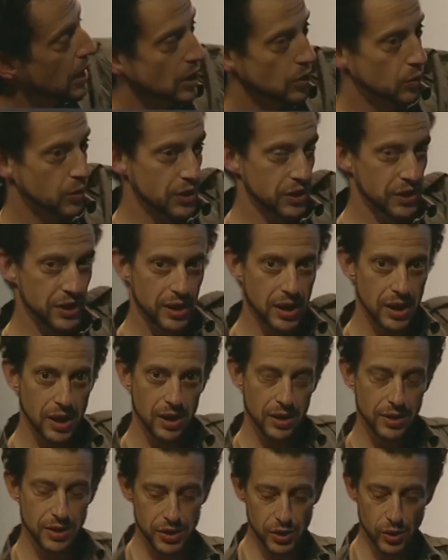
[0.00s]
Sie sehen
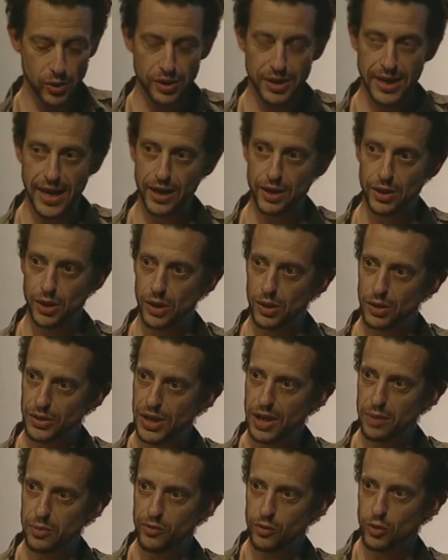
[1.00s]
die äußere
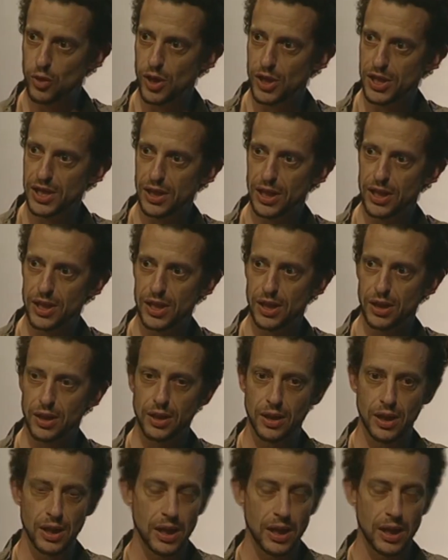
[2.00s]
Haut